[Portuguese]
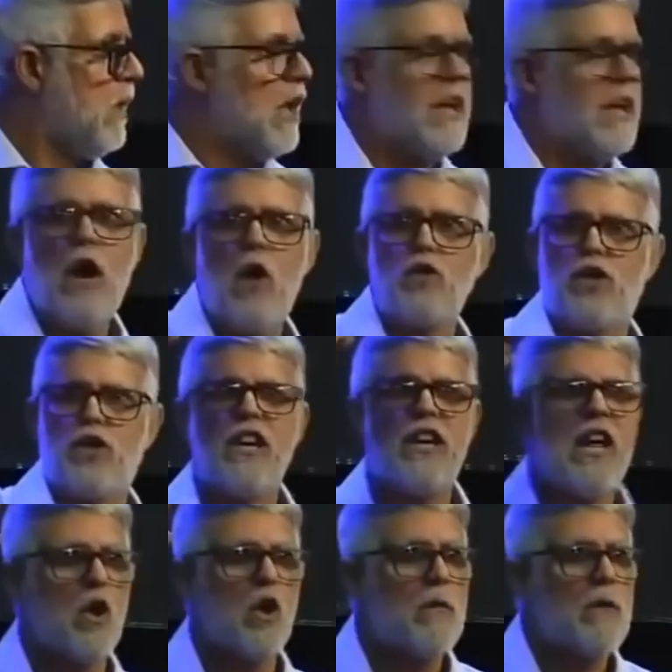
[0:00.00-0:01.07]
que não tinha
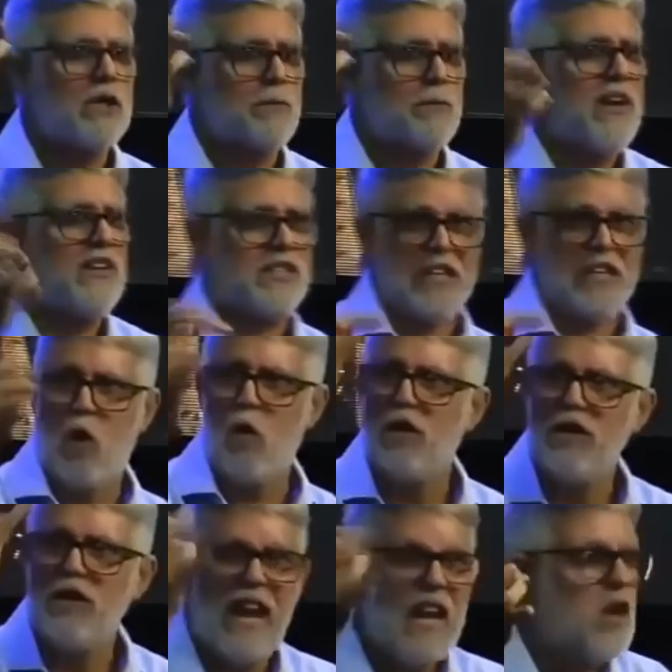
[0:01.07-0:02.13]
nenhuma expressão,
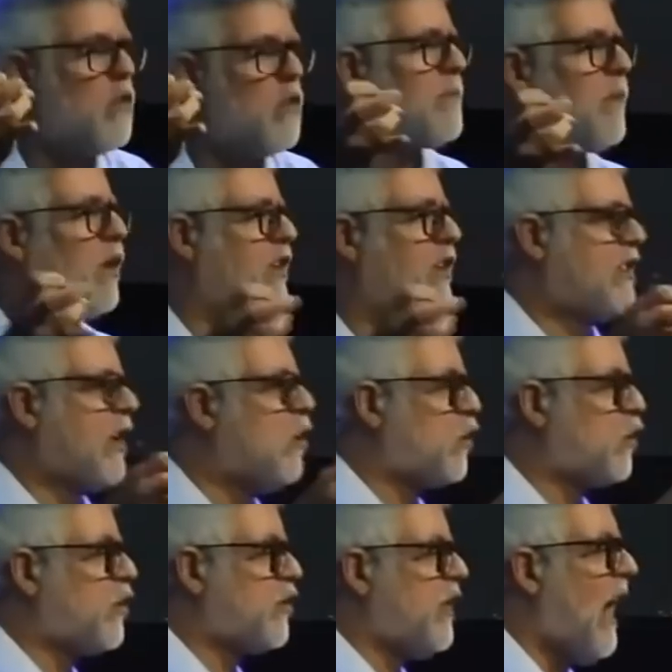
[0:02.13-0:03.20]
nenhuma posição
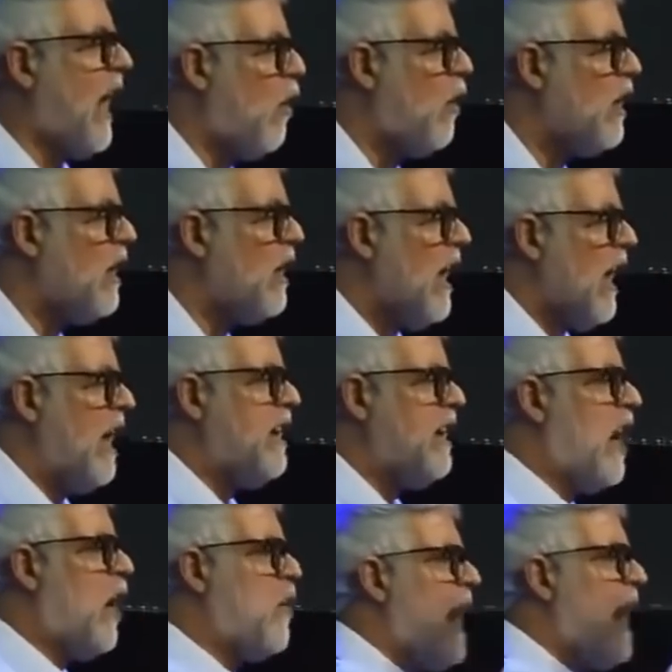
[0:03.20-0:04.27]
social, ele não